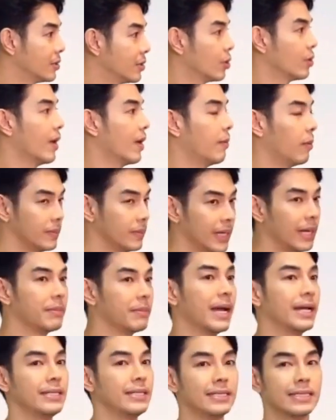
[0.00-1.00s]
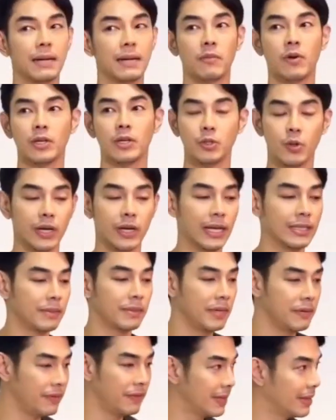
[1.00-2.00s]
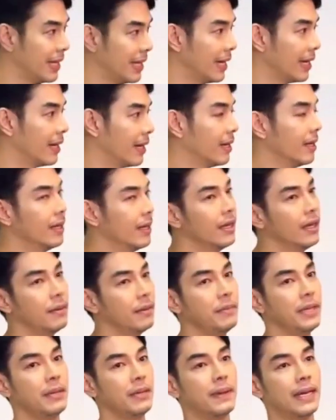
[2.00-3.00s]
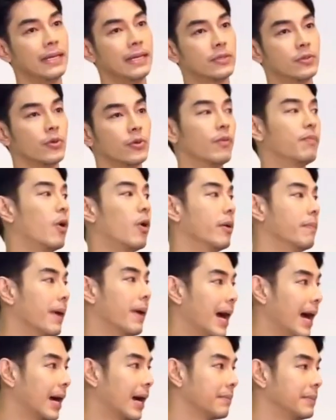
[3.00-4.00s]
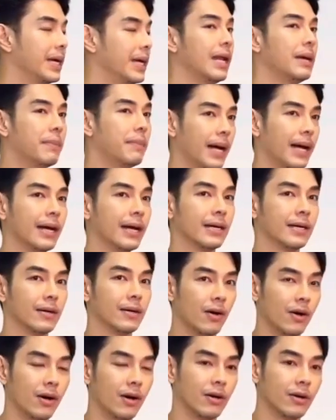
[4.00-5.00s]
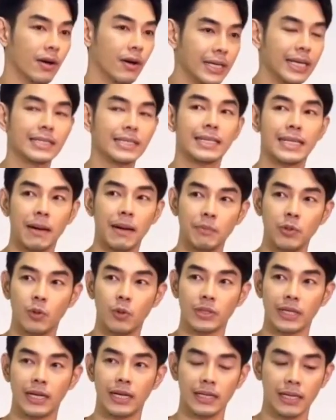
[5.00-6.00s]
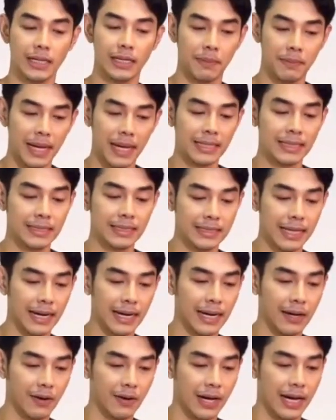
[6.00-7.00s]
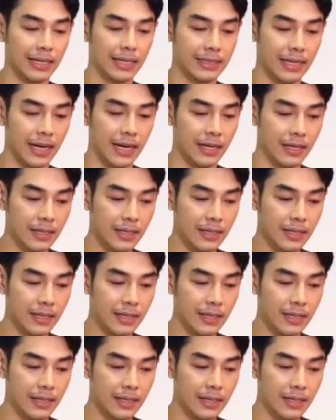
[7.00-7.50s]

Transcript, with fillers: จนกว่าผมจะทำงานจริงจังเพราะว่าช่วงนี้จะมีฟิตติ้งมีไปทูบบทบ้างมีอะไรบ้าง ก็ก็ยังจะทำอยู่แต่ถ้าเกิดทำงานจริงจังแล้วก็อาจจะ